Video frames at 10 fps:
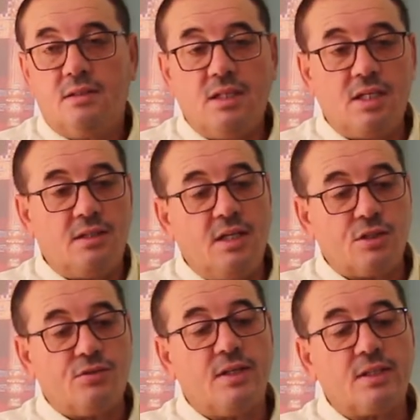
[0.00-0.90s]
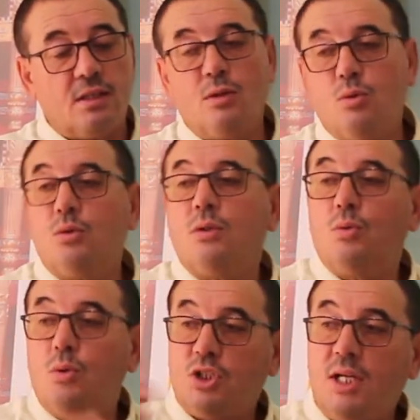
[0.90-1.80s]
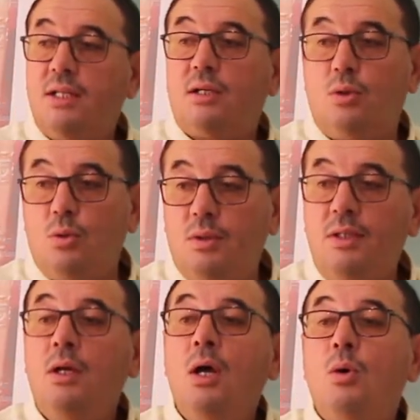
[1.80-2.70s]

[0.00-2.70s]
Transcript: نعس في الارض تاكل وتنقول لي شحال ذاك الحلي